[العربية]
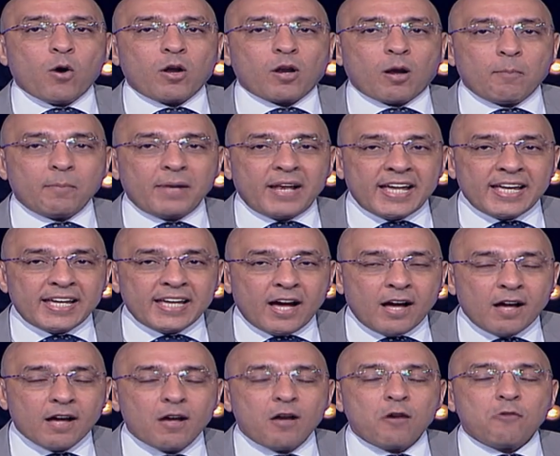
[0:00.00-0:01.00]

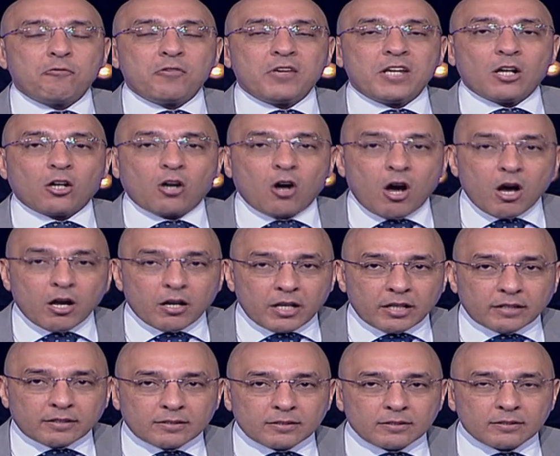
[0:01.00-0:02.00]
ورملية في قارة
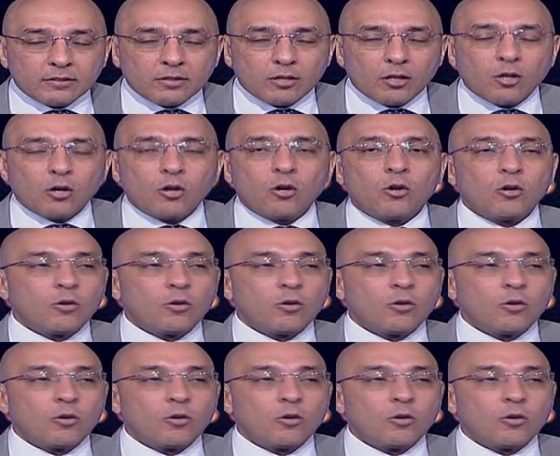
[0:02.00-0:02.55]
استراليا